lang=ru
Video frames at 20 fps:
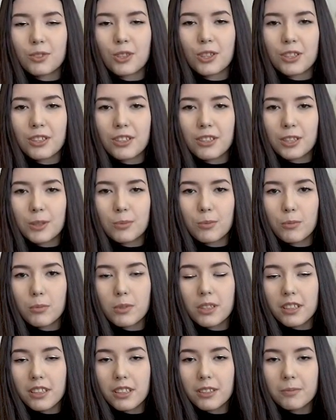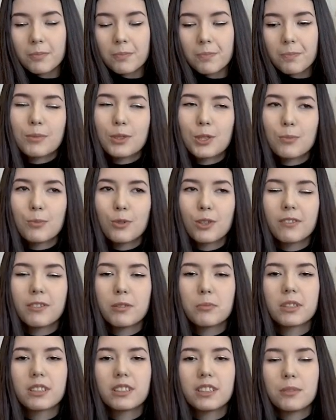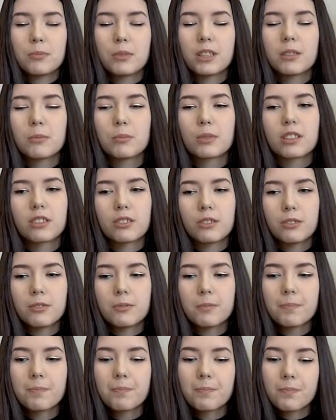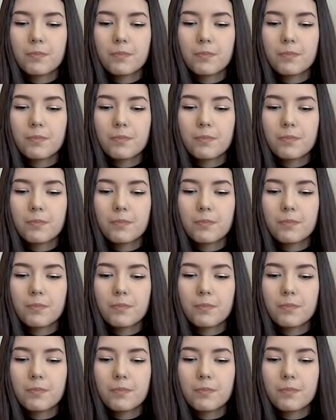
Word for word: в Чешской Республике. Почему я выбрала именно Брно?